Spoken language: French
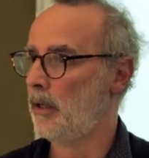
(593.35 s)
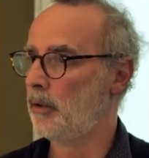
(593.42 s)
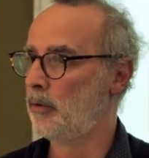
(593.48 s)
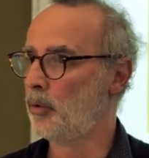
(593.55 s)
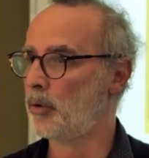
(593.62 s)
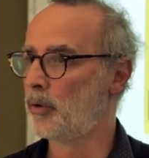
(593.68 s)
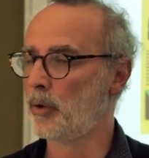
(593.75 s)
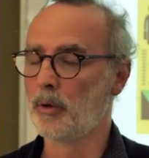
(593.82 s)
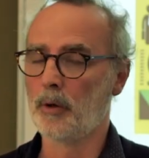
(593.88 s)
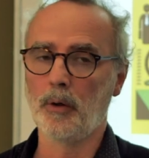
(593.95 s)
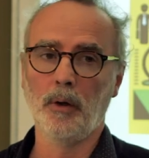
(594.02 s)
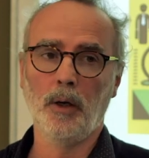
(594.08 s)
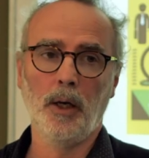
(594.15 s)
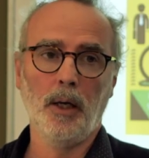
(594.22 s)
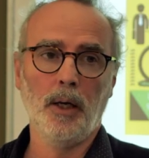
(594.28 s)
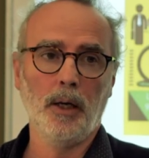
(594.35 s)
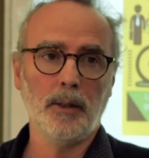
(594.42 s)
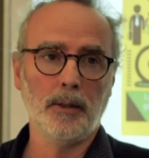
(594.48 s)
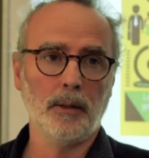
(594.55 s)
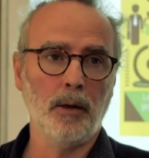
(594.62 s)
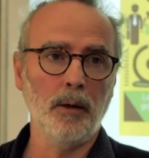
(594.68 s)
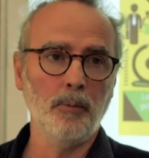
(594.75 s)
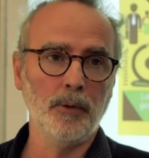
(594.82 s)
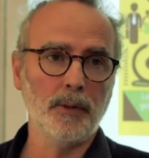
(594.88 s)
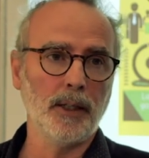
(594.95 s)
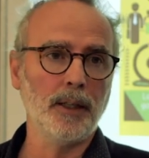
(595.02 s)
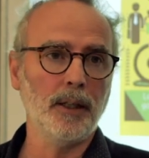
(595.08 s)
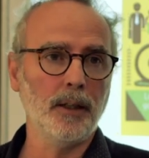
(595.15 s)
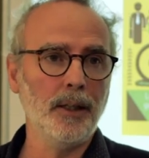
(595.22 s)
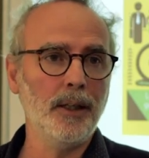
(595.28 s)
Donc euh, c'est quand même une
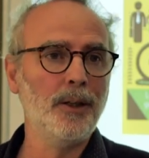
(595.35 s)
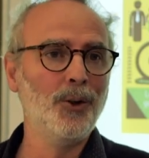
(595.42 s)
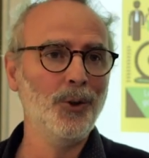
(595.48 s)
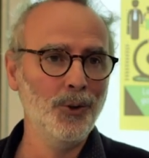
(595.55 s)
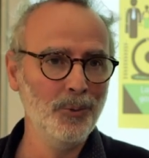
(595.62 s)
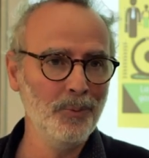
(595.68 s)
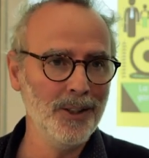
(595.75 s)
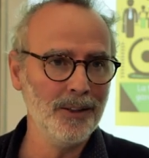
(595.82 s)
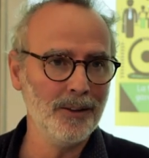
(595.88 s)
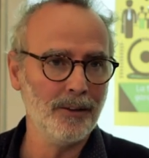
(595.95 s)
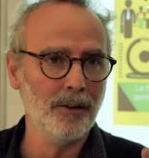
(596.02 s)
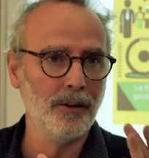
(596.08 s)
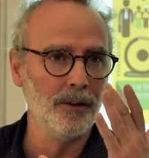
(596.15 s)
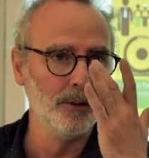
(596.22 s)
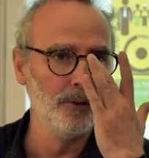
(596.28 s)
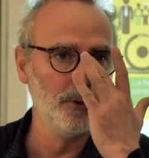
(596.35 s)
sacrée économie euh,